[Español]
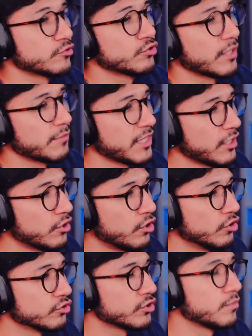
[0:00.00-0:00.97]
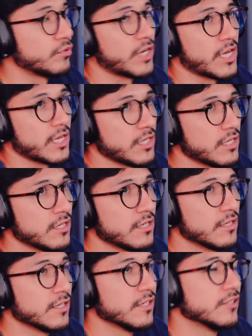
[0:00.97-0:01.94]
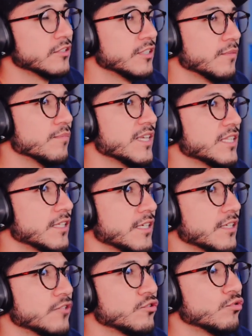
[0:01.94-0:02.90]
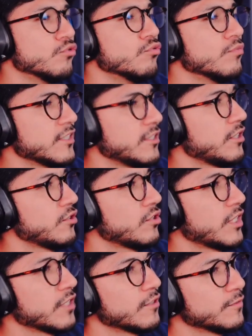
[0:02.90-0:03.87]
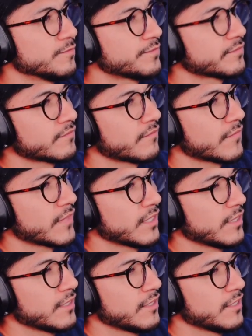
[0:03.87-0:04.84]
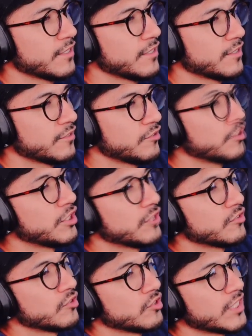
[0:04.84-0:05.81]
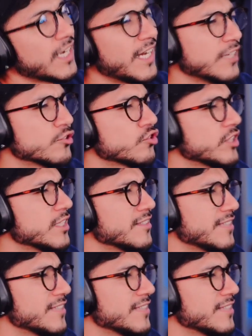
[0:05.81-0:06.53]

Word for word: ves a sus amigos y por ahí se mete su vestidito negro. Sí, sí, ya eso